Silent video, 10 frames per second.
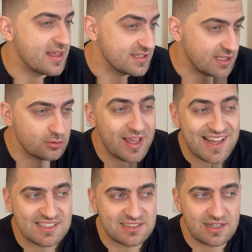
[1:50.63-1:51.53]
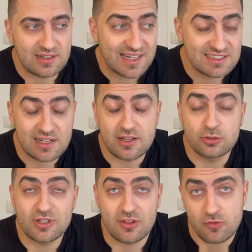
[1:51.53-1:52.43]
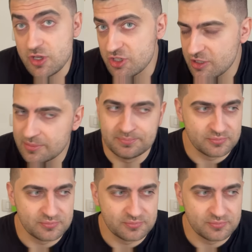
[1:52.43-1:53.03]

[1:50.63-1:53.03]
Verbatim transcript: è stato ex, l'ex allenatore di Fisher,